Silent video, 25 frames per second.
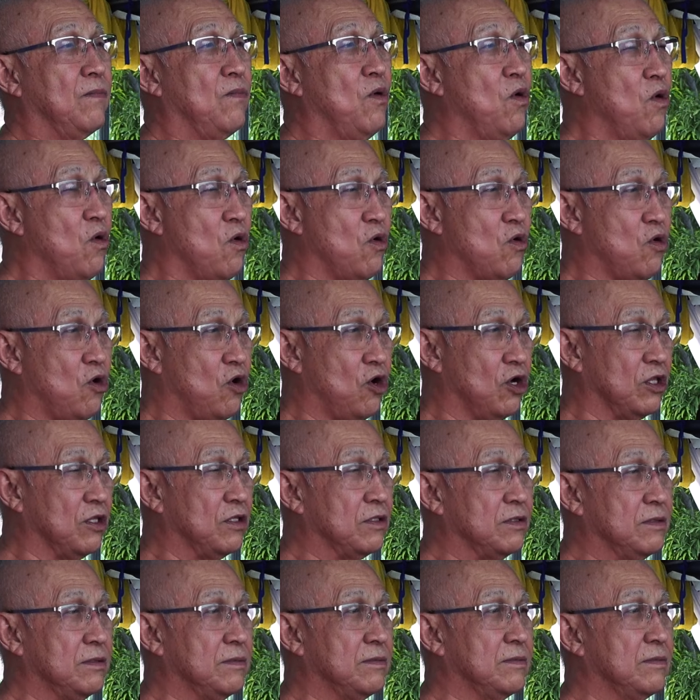ผู้คน
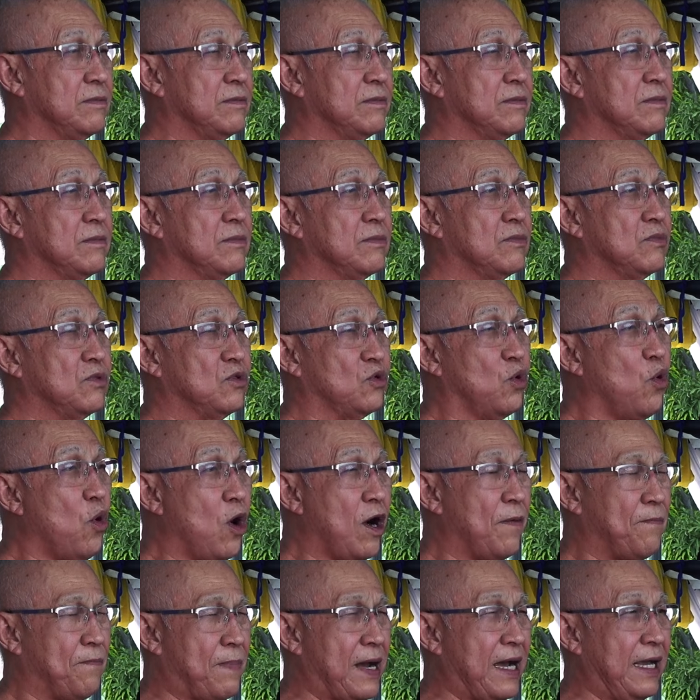ทั่
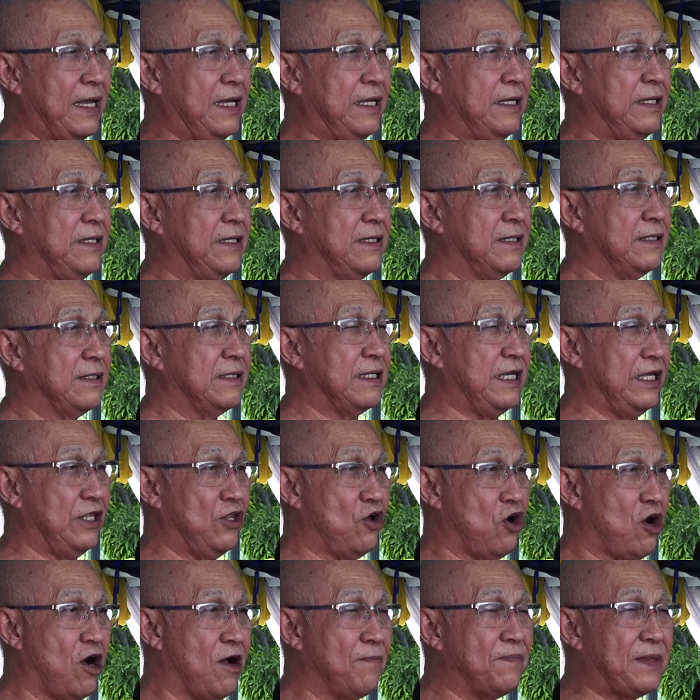วไปได้
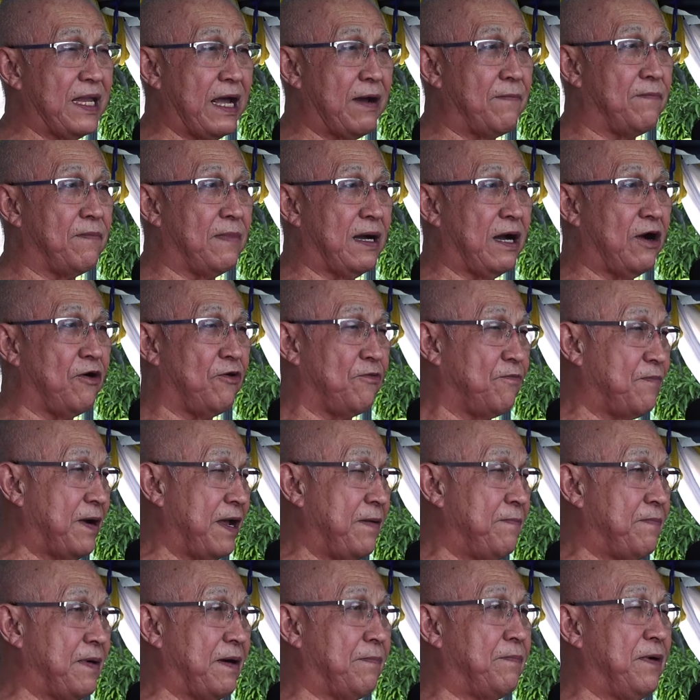น้อมนำเอาไป
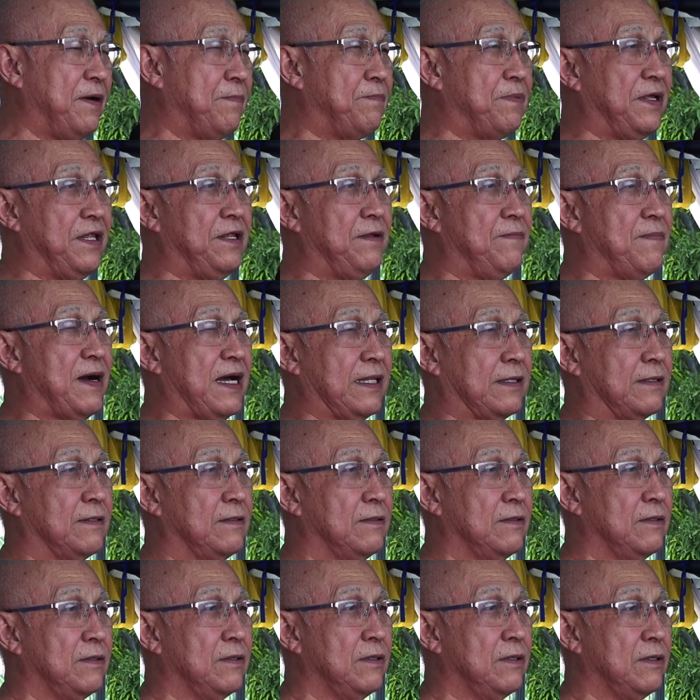ปรับพฤติปฏิบัติ
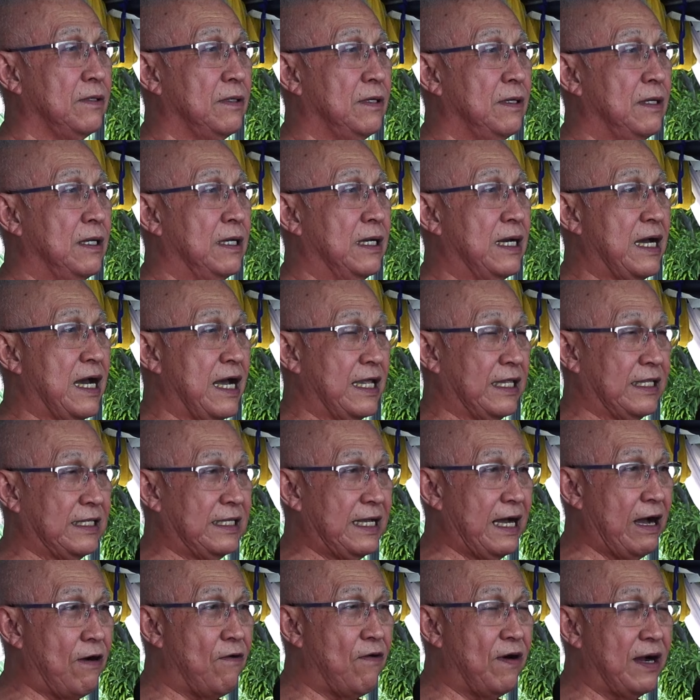ขัด
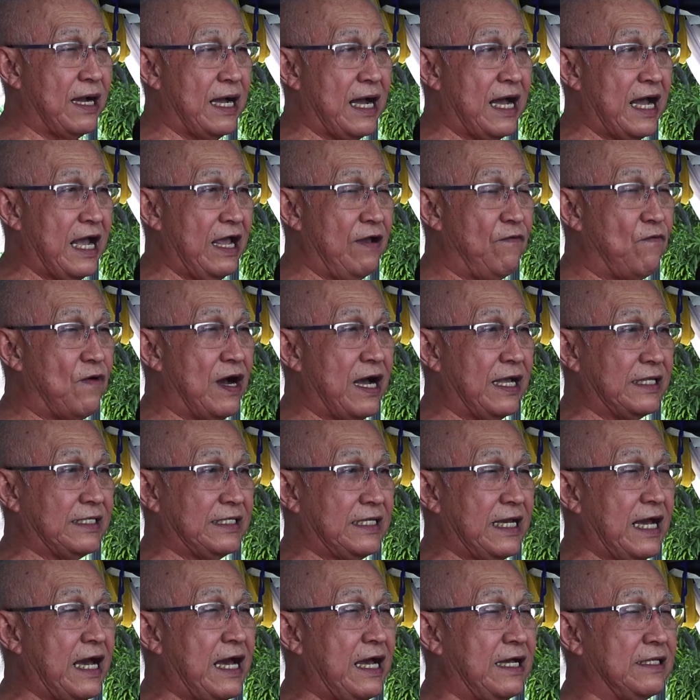เกลากายวา
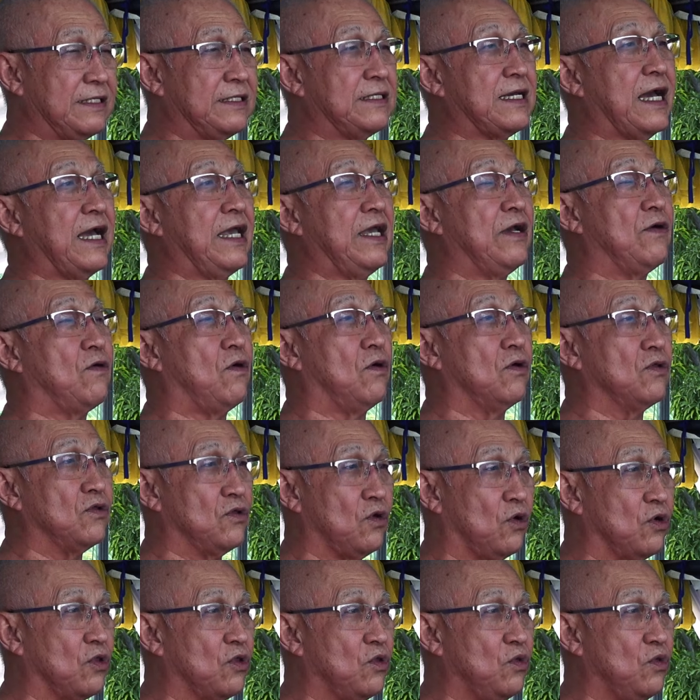จาใจของตน